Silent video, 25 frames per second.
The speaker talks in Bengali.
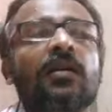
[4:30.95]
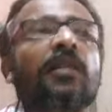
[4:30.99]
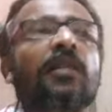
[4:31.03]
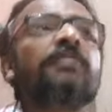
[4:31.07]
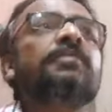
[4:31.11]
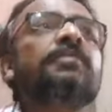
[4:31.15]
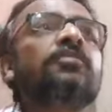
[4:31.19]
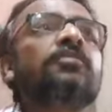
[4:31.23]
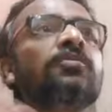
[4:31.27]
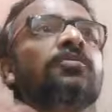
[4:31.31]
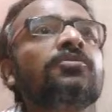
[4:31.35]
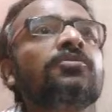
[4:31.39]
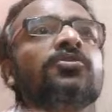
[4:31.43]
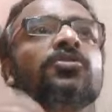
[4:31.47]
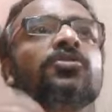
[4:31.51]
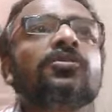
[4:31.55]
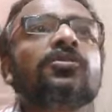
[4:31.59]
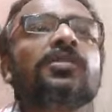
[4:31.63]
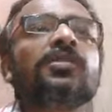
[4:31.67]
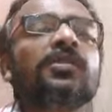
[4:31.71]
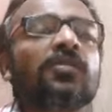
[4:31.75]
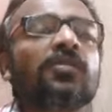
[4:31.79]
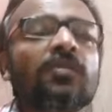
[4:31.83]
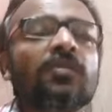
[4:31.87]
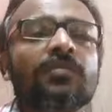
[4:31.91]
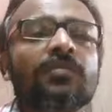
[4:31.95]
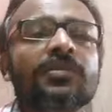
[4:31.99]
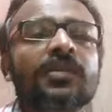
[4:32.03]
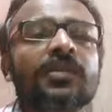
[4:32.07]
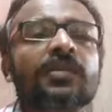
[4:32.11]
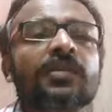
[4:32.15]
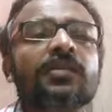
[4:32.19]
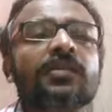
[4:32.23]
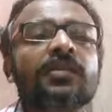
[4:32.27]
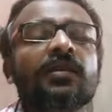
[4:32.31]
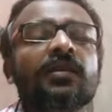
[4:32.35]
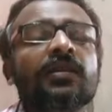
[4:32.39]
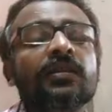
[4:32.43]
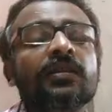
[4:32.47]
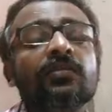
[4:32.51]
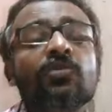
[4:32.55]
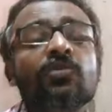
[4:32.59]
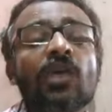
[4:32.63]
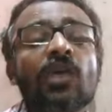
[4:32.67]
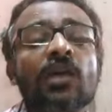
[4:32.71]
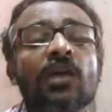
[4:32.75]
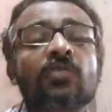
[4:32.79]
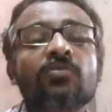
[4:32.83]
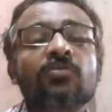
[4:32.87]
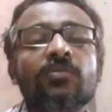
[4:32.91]
আমি ভবিষ্যতে কীভাবে জানি না কিন্তু
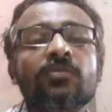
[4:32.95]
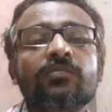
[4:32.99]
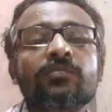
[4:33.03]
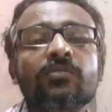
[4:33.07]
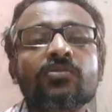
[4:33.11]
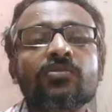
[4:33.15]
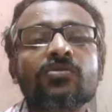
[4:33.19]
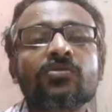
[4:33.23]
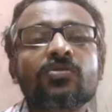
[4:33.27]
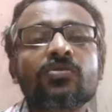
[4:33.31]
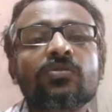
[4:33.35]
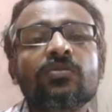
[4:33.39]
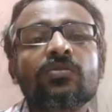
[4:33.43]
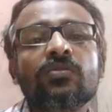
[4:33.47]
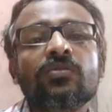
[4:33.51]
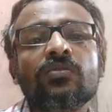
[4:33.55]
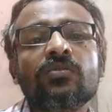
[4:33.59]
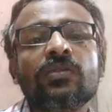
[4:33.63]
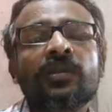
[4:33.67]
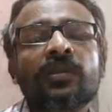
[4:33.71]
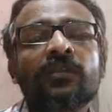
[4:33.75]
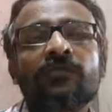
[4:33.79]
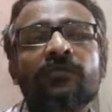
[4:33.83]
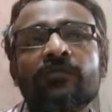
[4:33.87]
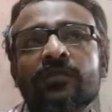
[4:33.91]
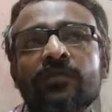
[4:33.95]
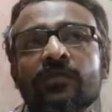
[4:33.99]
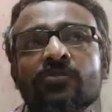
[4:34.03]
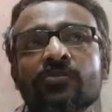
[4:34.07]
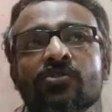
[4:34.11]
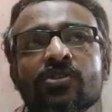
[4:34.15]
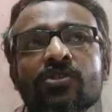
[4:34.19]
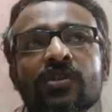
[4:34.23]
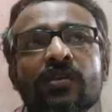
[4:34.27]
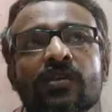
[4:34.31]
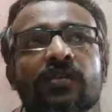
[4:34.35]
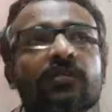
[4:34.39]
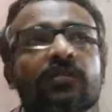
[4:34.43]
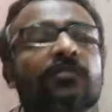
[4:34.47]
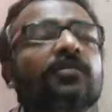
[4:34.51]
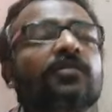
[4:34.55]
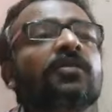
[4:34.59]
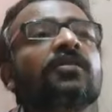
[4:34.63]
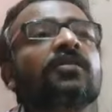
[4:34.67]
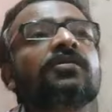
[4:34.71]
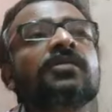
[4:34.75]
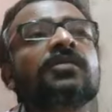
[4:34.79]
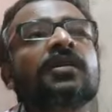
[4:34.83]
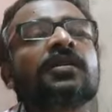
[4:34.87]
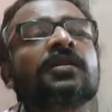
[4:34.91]
এখনও পর্যন্ত ইন ফিউচার
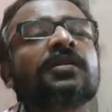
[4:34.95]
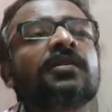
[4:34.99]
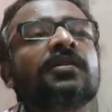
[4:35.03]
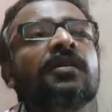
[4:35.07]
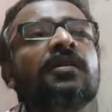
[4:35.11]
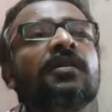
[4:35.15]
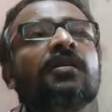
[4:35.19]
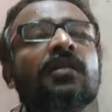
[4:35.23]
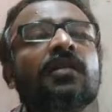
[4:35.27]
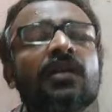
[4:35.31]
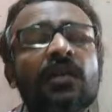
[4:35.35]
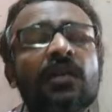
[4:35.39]
নয় জানি না